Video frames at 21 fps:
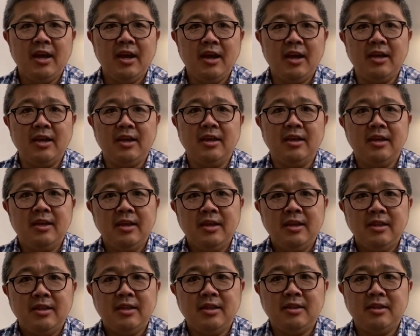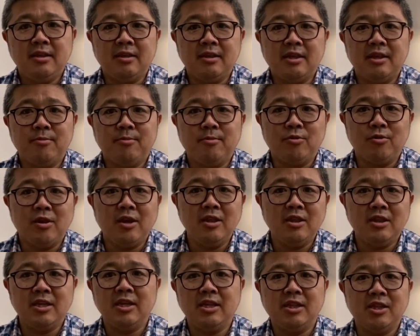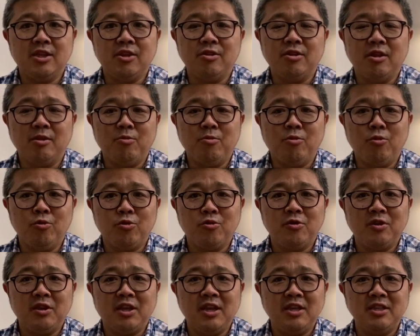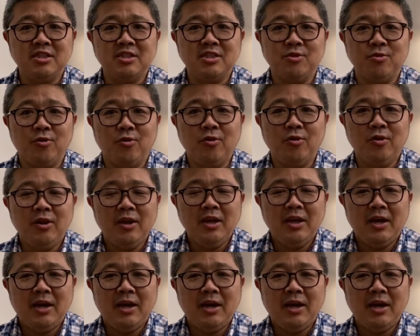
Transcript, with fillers: はい。なんですけども、決済っていうのはもう本当に現地の、